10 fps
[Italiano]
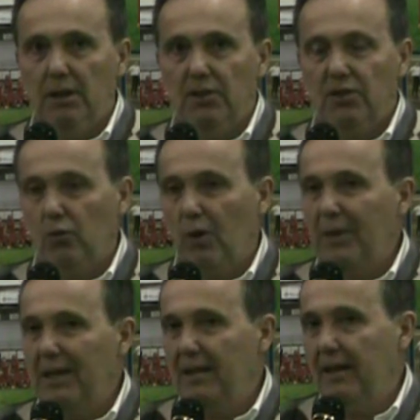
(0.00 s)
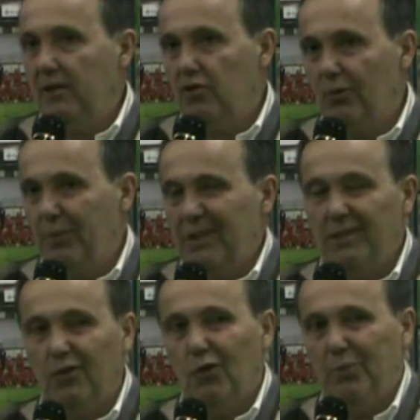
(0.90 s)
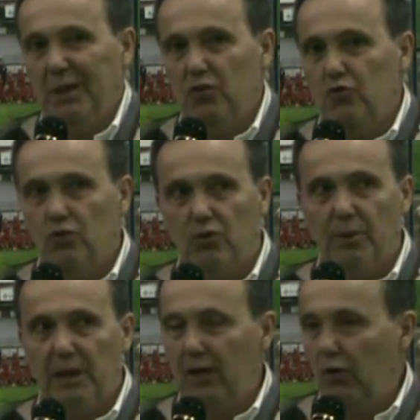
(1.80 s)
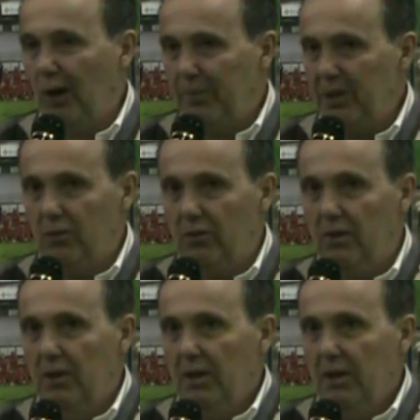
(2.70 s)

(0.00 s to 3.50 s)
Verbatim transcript: sicuramente sono partiti col piede giusto perché hanno capito